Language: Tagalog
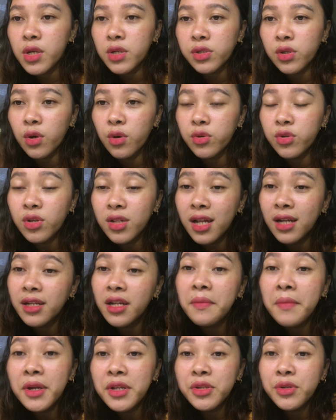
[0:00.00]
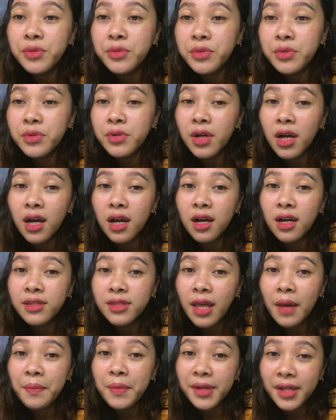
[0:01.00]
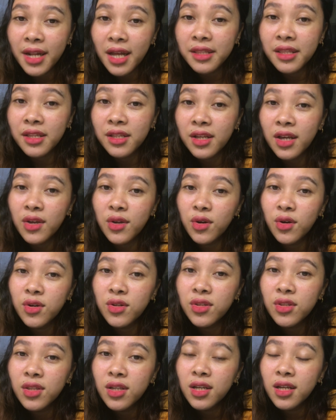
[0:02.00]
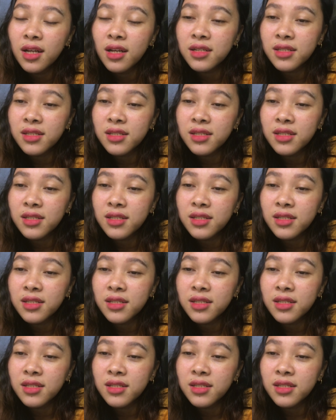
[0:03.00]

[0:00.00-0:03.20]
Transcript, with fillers: So, yun lang naman yung uh, topic natin ngayon.